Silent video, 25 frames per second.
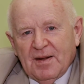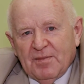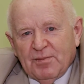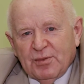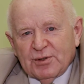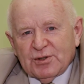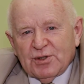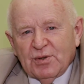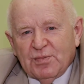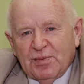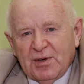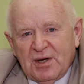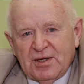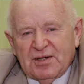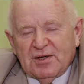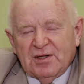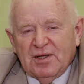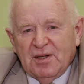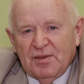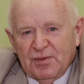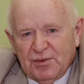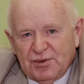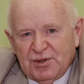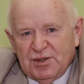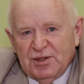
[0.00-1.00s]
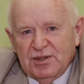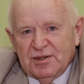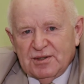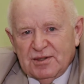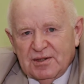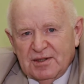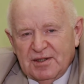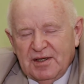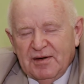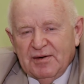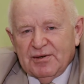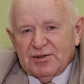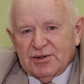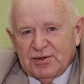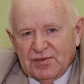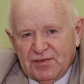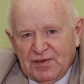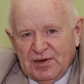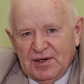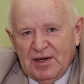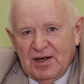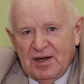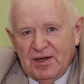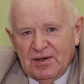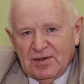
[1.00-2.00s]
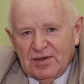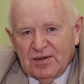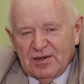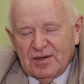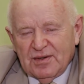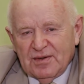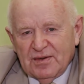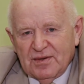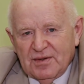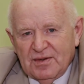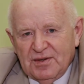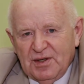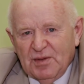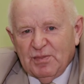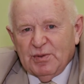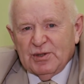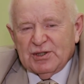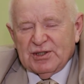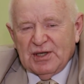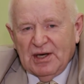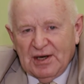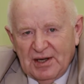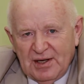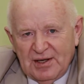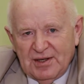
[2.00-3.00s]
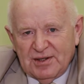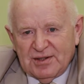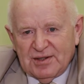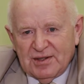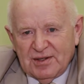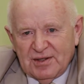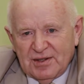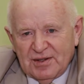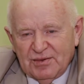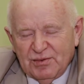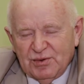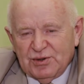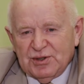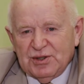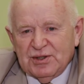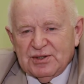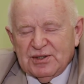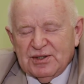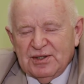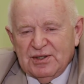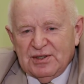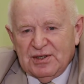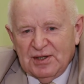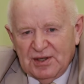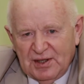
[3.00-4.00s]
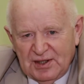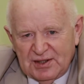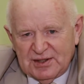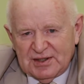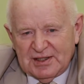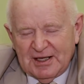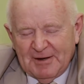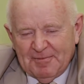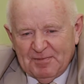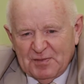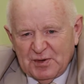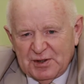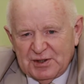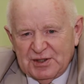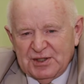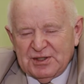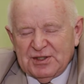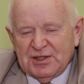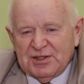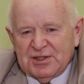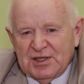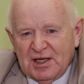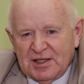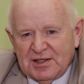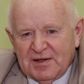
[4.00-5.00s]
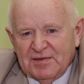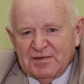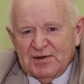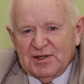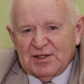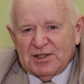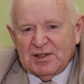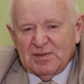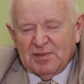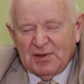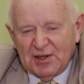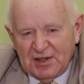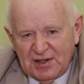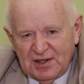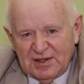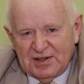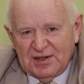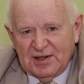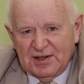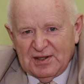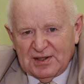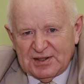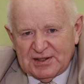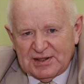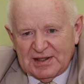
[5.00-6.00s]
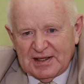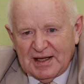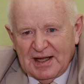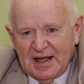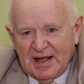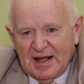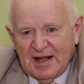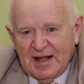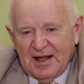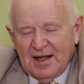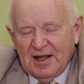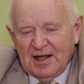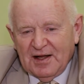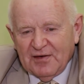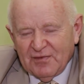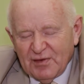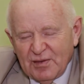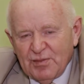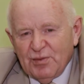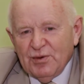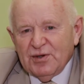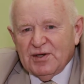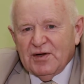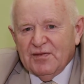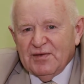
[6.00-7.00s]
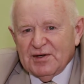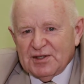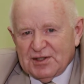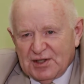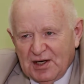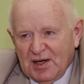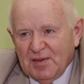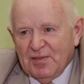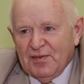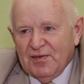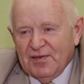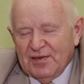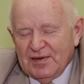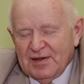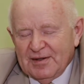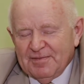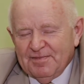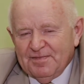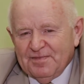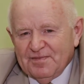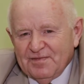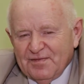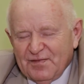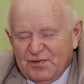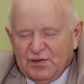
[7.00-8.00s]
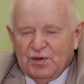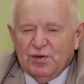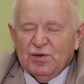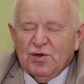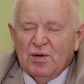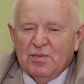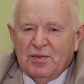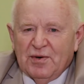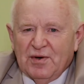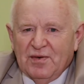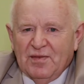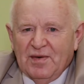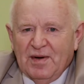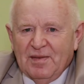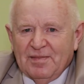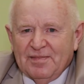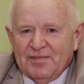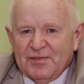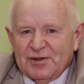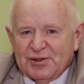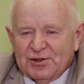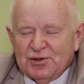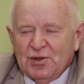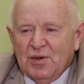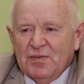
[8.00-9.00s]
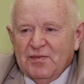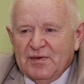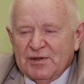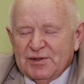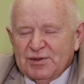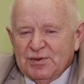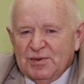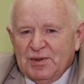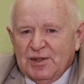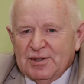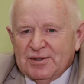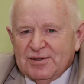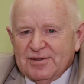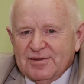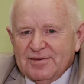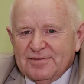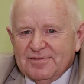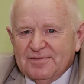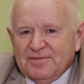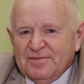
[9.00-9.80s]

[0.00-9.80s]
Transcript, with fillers: Поступайте к нам учиться, я вас уверяю, не пожалеете, учиться интересно, шесть десятков дисциплин интересных, и вы будете востребованы. Всего доброго вам, ждем вас у нас.